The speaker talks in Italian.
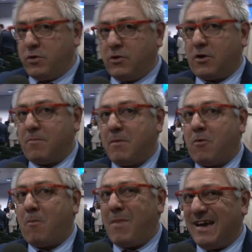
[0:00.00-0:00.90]
Willow non
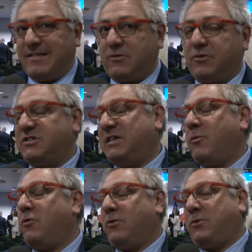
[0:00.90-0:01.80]
abbiamo mai detto che
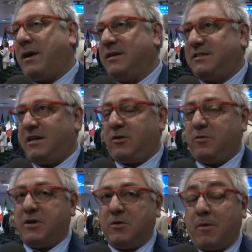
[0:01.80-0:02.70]
siamo contrari al
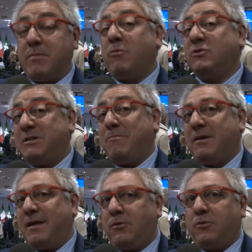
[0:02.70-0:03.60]
salary minimo, abbiamo
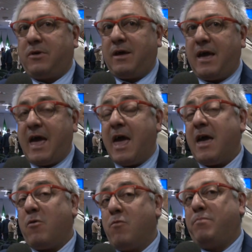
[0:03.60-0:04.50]
sempre detto che
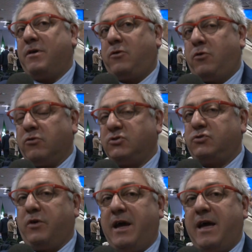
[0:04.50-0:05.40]
è un
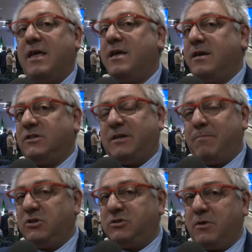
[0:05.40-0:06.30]
percorso, è
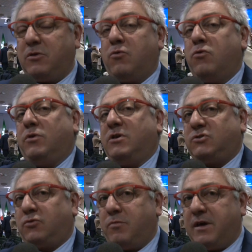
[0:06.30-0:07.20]
semplicemente uno degli
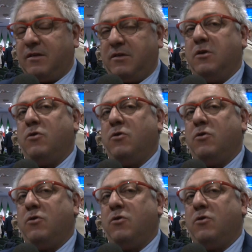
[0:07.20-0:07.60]
strumenti.